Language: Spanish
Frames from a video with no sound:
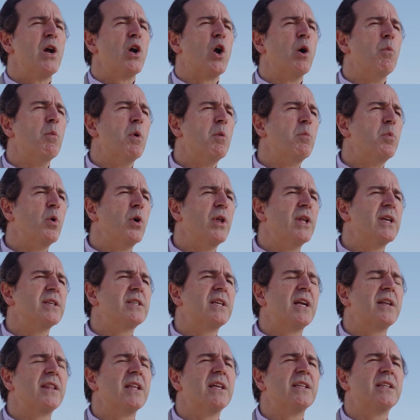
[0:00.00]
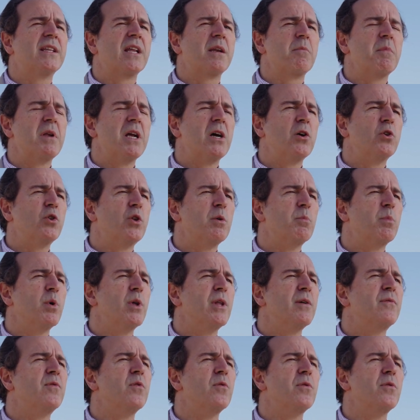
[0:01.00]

como puede ser determinado tipo de